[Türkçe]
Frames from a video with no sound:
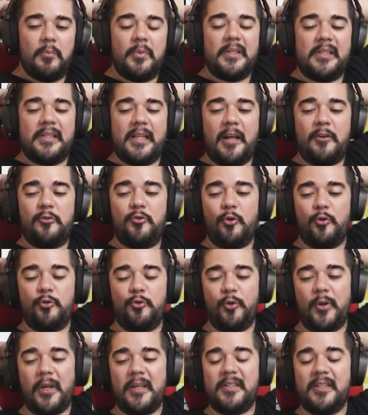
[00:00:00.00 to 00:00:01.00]
Bizler
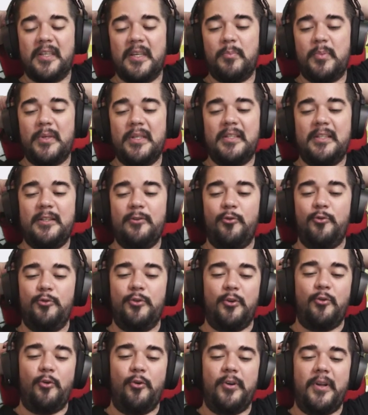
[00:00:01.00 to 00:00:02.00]
çok çok eski PC
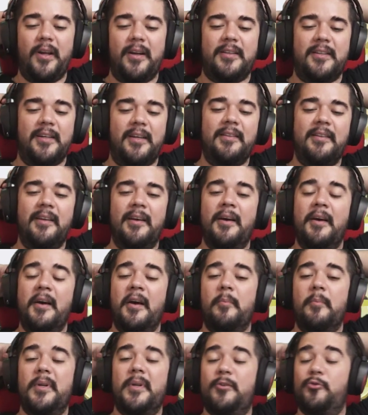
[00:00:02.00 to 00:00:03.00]
oyunları oynarken
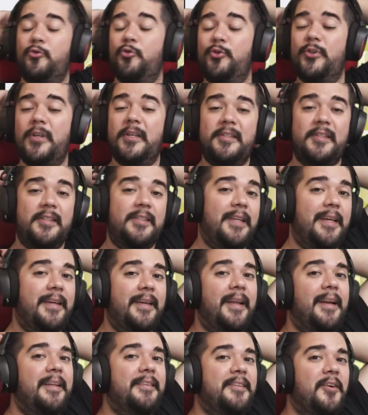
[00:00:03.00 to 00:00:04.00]
biraz o yüzden
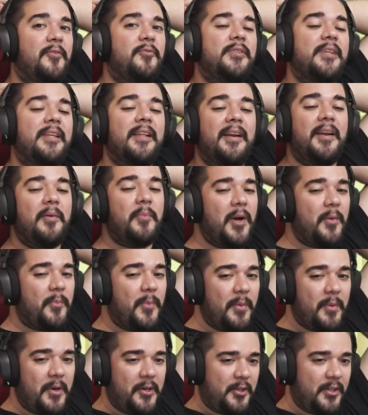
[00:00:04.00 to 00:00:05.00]
sizden gelen tavsiyelerle
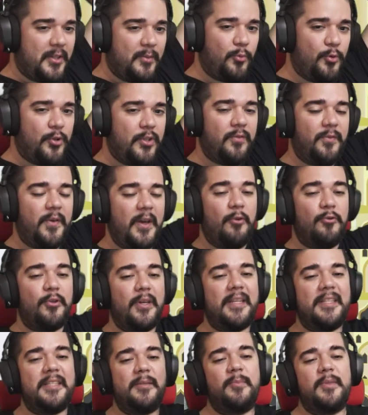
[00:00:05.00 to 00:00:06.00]
bakmaya başladık bu işe.
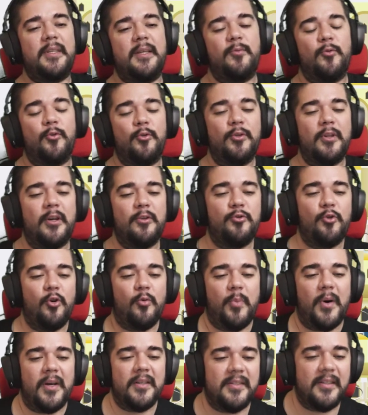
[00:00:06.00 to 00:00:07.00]
Feodalizm diye bir oyundan
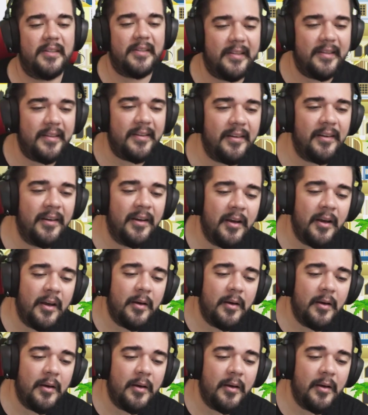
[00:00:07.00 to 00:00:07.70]
çok bahsedildi.